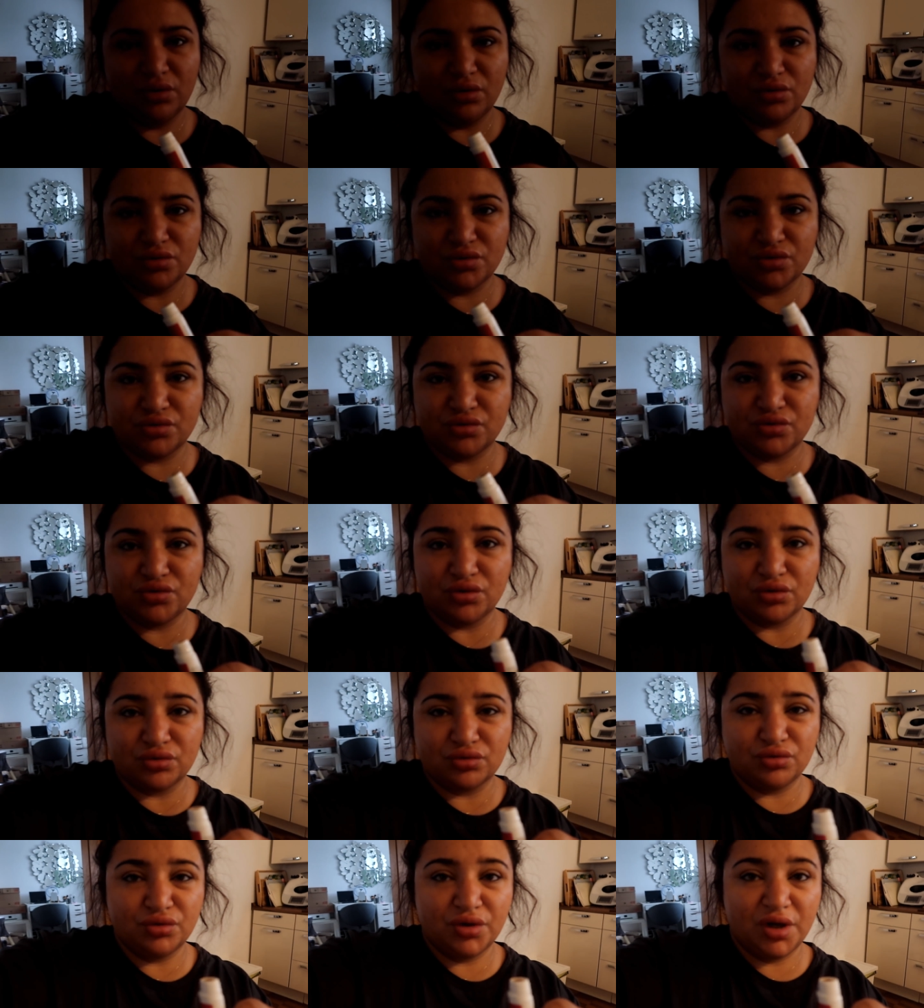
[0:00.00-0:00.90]
Kokusu
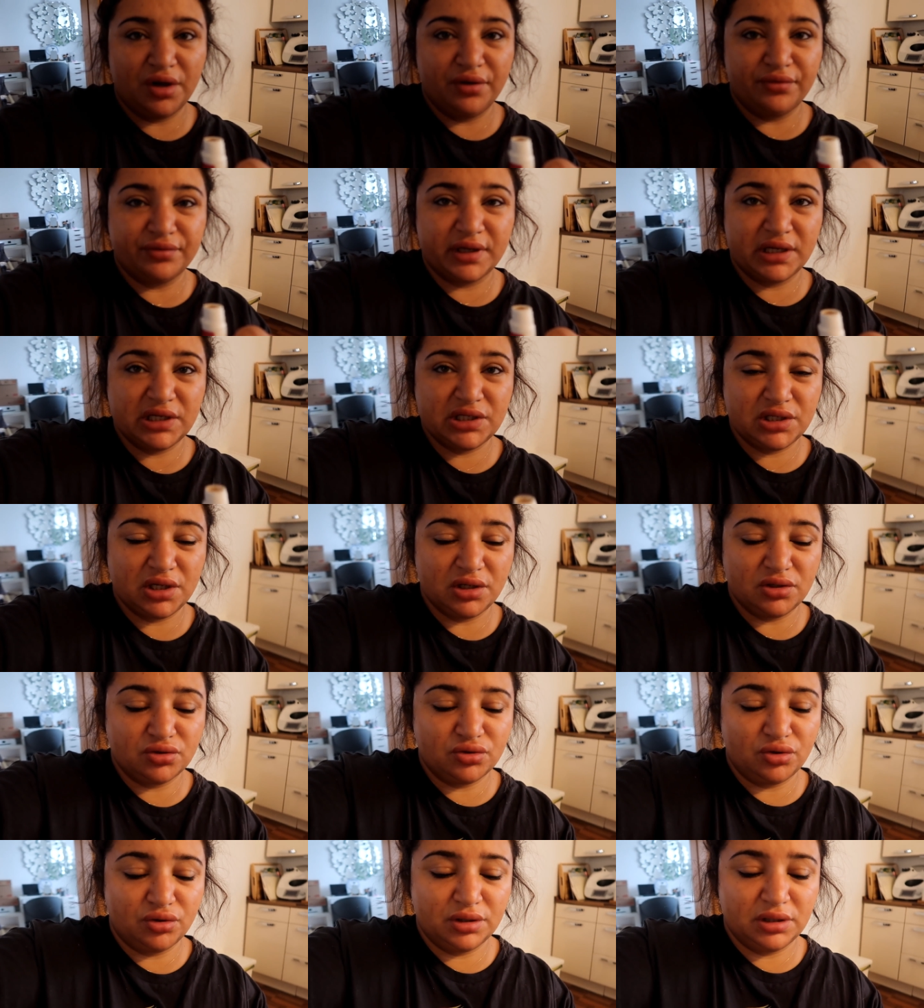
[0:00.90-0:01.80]
çok tuhaf.
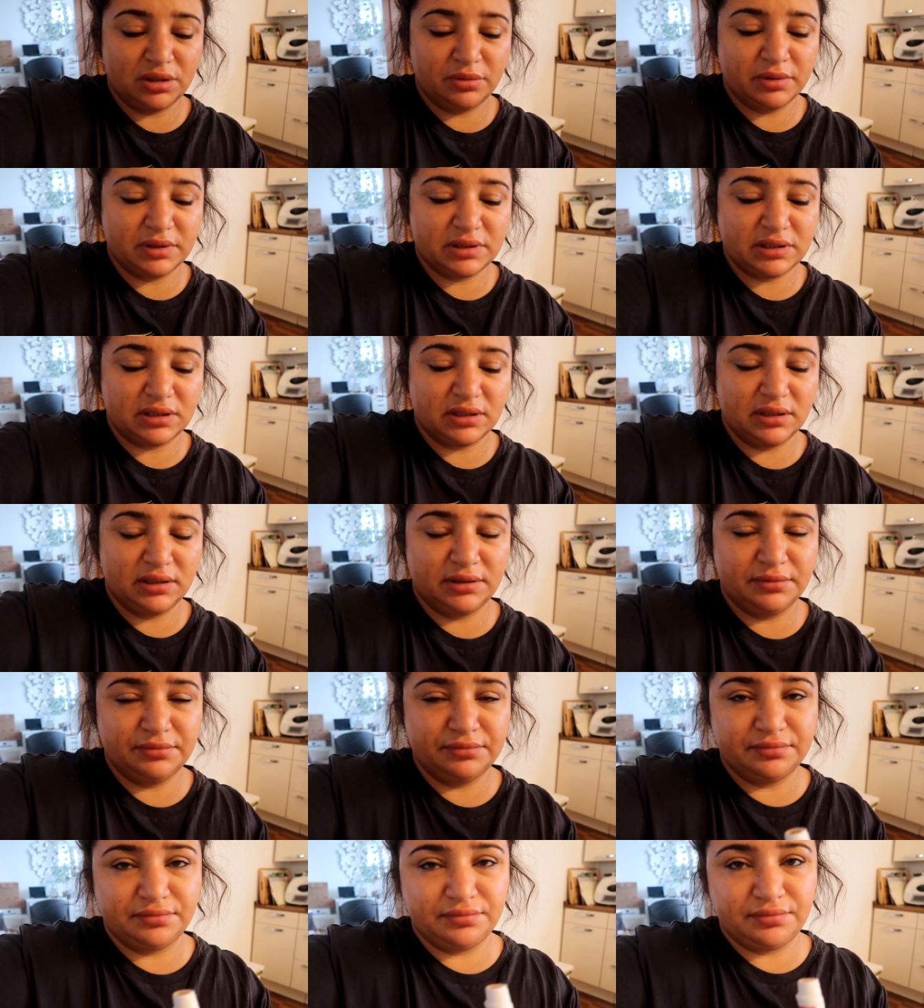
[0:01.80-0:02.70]
Keşke hiç
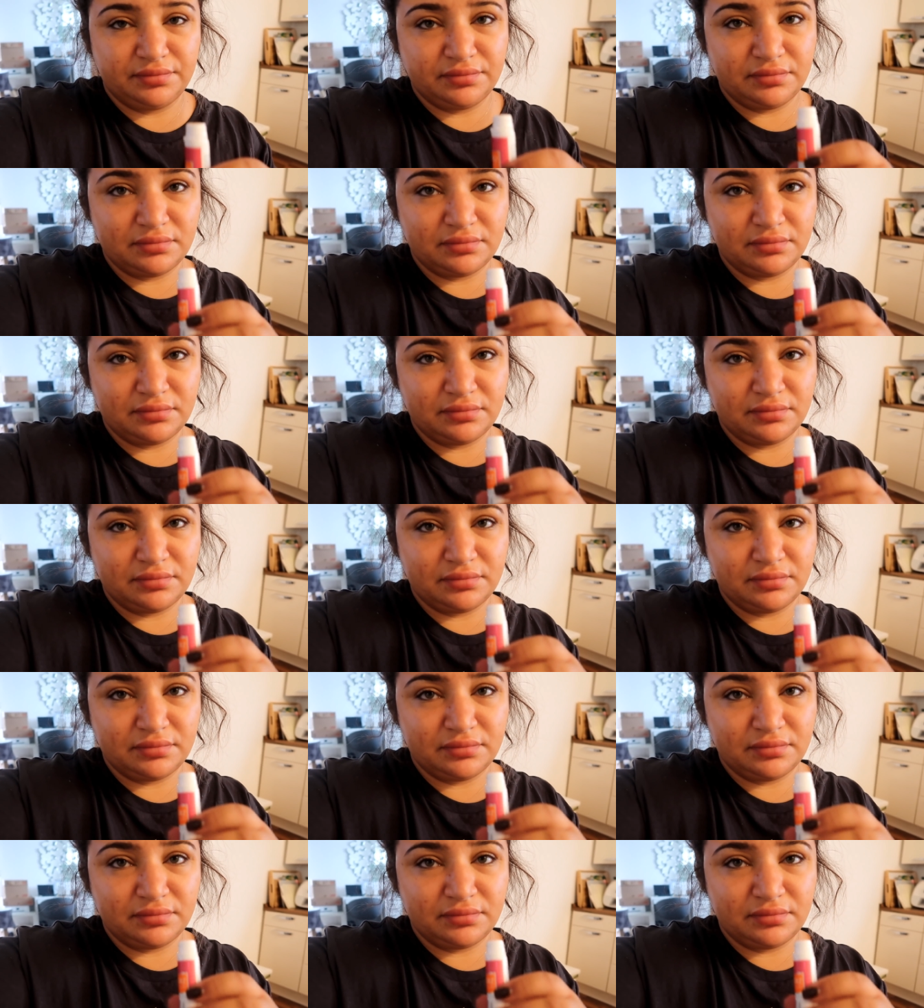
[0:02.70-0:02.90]
koklamasaydım.